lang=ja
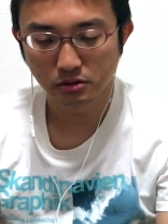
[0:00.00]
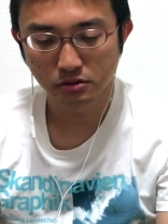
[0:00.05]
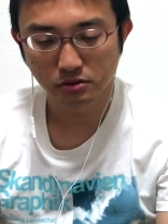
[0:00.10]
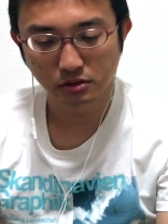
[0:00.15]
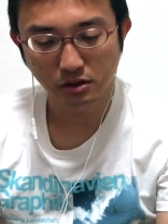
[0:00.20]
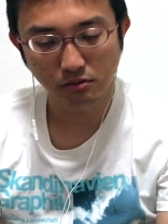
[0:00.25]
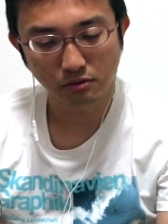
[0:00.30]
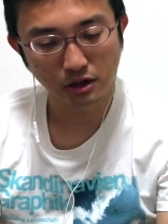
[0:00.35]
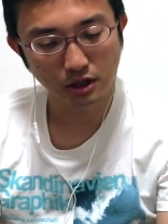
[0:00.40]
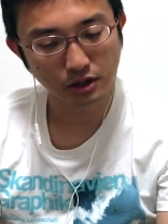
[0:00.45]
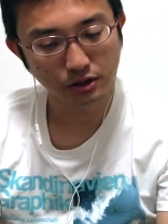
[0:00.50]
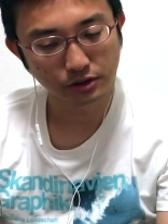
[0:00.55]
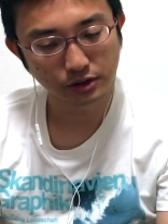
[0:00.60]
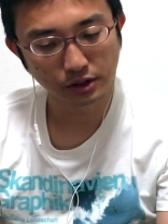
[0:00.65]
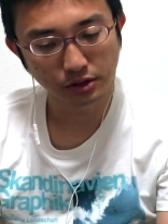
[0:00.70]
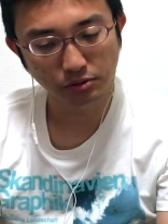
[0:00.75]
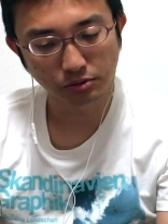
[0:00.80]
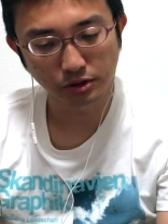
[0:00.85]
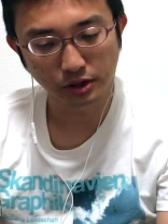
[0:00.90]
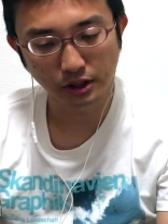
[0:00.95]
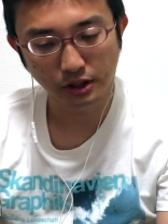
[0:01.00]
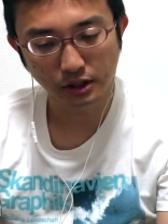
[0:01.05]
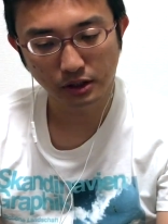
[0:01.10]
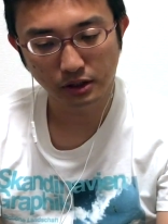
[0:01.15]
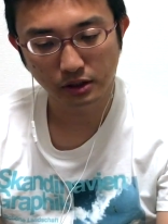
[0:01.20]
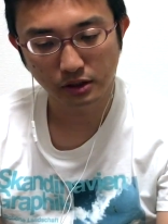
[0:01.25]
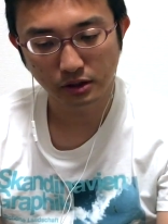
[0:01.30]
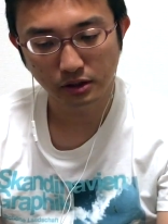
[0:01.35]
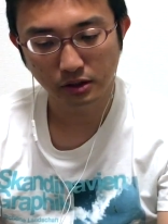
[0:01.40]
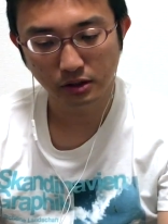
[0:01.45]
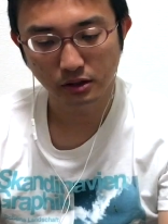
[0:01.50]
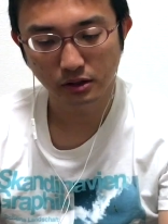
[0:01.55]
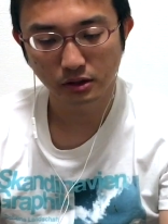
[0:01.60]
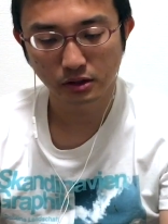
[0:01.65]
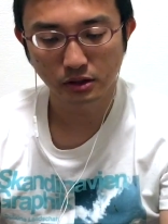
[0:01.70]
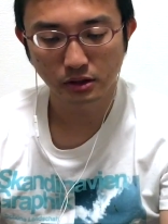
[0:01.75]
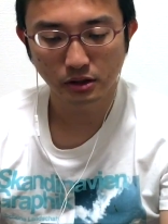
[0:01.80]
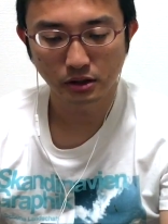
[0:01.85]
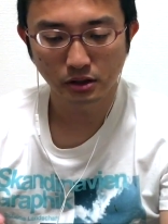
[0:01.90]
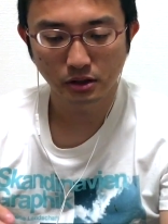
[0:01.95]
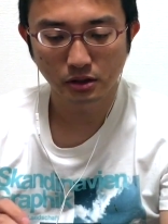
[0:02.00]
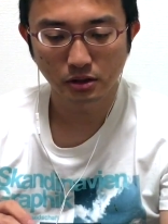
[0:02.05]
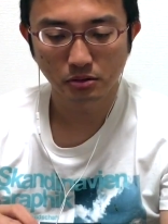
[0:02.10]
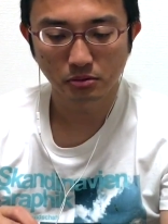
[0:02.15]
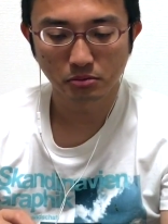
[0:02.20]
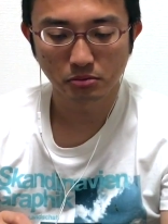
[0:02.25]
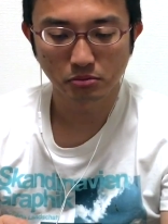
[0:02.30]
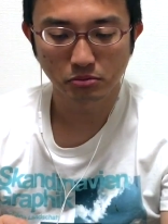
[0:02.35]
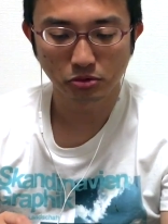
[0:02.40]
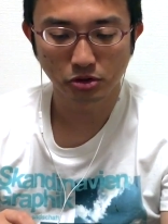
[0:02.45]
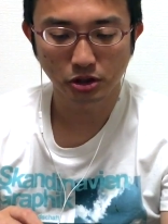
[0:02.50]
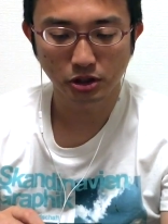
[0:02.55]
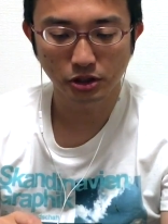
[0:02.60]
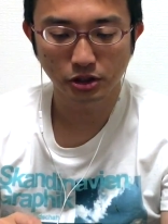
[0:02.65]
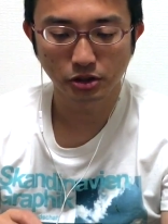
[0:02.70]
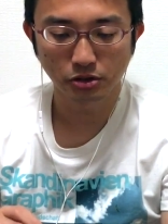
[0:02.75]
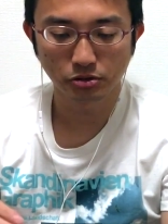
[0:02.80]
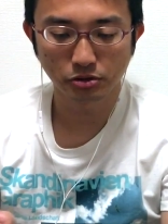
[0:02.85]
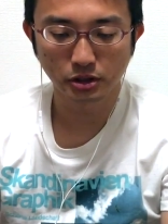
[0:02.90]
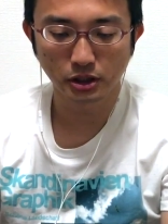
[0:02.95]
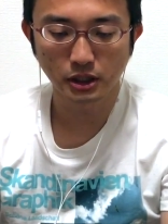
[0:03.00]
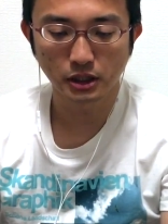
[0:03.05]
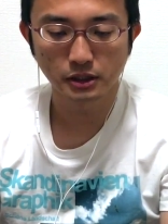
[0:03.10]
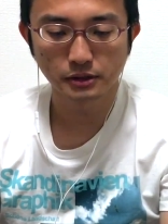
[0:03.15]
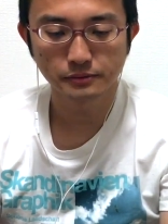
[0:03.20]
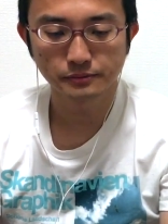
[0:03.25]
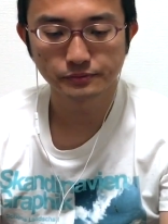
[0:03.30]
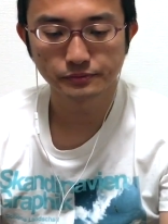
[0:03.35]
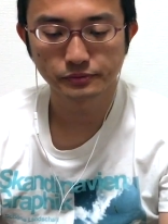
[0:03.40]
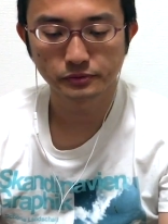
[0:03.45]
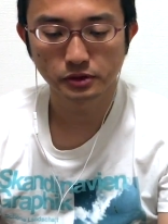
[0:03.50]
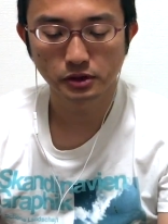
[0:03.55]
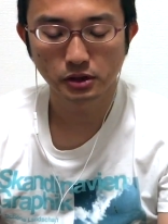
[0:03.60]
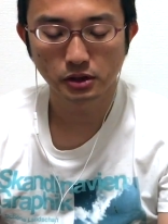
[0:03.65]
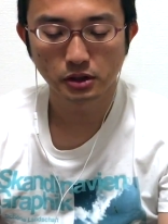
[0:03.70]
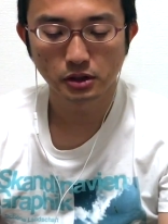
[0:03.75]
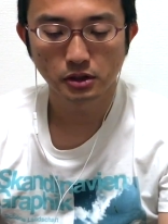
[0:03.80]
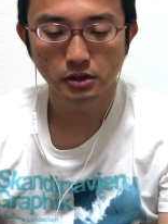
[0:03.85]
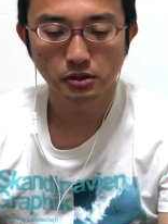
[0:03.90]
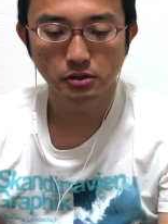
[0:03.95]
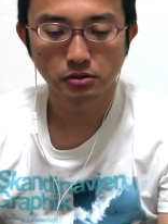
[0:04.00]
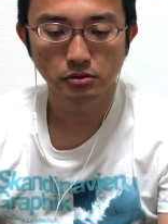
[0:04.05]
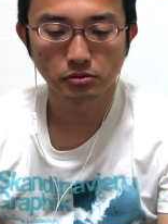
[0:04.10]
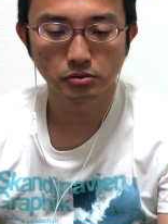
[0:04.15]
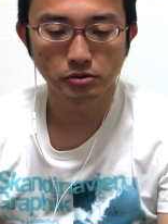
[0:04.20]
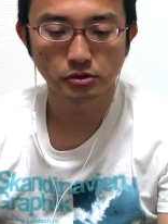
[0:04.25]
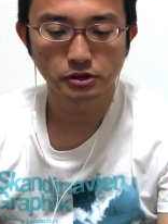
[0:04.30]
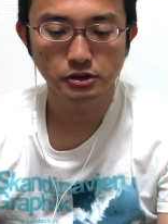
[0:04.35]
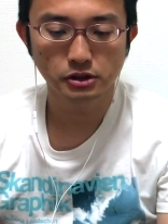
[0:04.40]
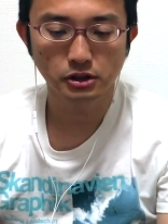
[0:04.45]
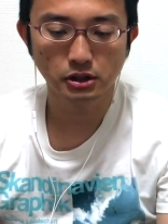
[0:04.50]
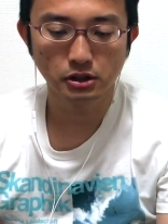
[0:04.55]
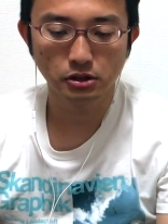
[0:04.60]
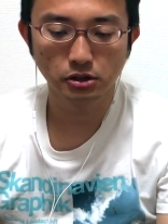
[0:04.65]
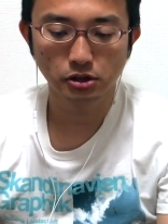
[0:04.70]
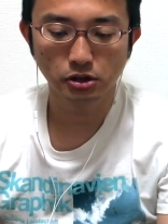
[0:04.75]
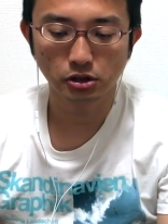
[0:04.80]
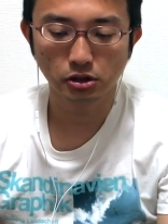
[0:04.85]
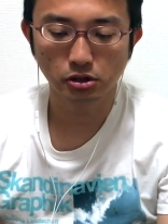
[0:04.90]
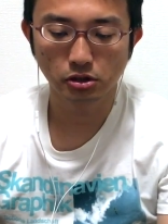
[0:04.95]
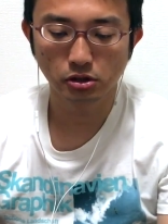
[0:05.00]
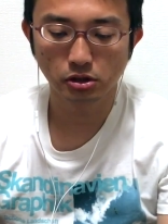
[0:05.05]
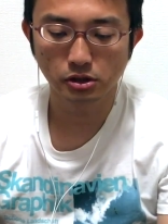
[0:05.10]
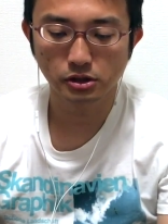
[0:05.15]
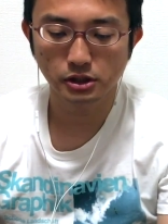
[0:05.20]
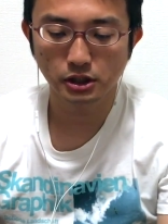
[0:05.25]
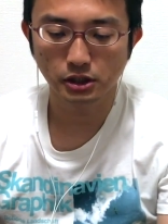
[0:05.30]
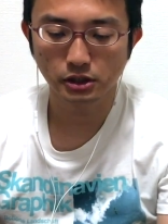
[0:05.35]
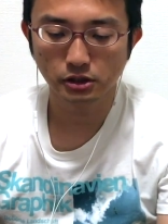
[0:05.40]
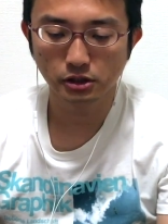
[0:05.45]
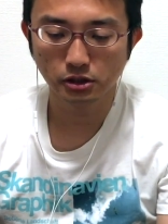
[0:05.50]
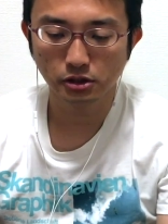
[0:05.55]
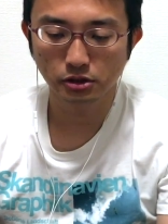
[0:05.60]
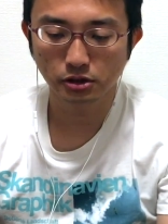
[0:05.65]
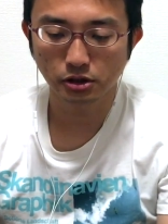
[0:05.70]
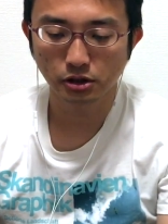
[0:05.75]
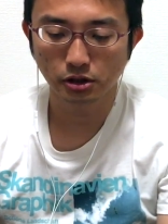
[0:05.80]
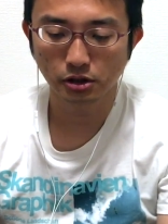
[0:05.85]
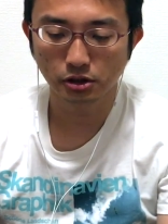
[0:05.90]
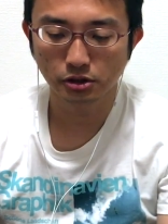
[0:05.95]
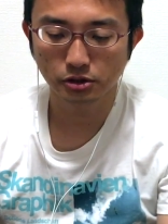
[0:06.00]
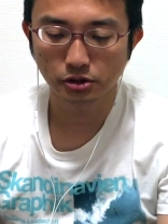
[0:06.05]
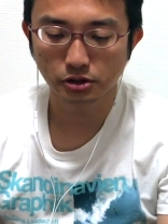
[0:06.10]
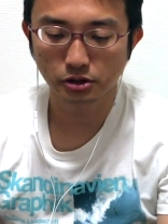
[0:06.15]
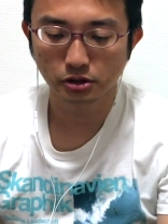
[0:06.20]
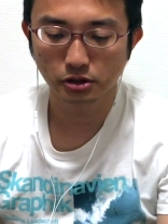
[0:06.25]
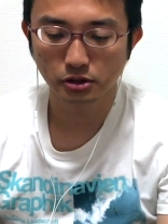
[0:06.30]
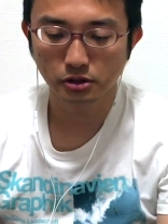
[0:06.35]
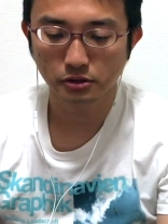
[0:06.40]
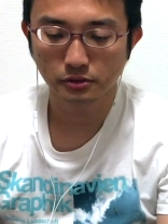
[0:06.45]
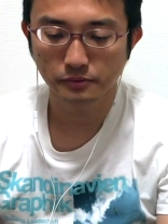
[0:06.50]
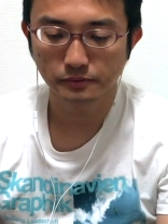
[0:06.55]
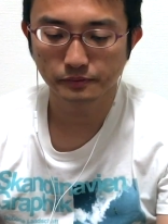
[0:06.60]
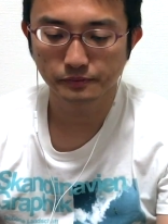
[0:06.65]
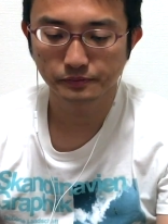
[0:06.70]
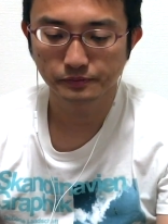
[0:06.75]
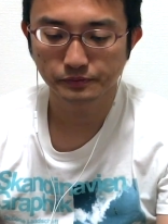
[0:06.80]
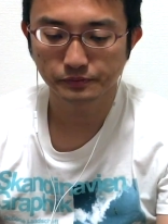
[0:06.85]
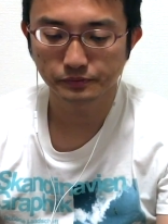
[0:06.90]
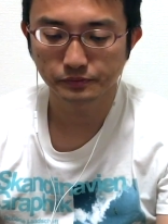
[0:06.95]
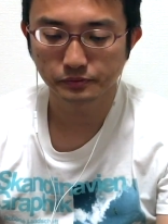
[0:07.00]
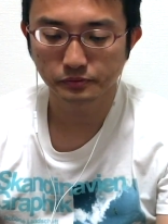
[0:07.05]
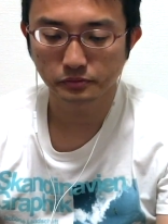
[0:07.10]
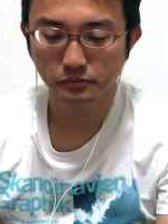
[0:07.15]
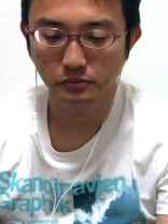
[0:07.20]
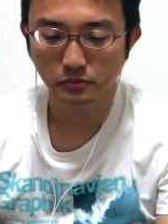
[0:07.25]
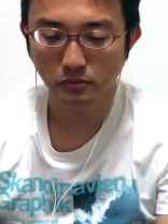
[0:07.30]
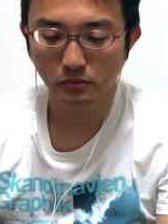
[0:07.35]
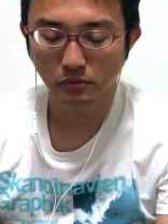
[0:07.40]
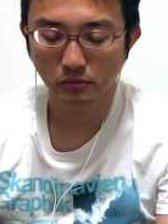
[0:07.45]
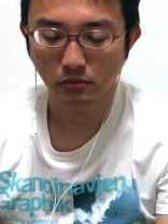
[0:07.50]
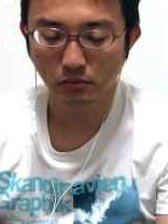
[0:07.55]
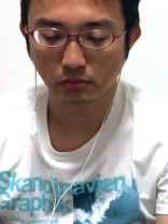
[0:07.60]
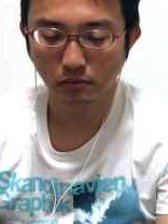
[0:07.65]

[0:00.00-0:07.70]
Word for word: うわ、わかんないよ、これ。もう一回出るか。6三銀に3なら桂かな。迷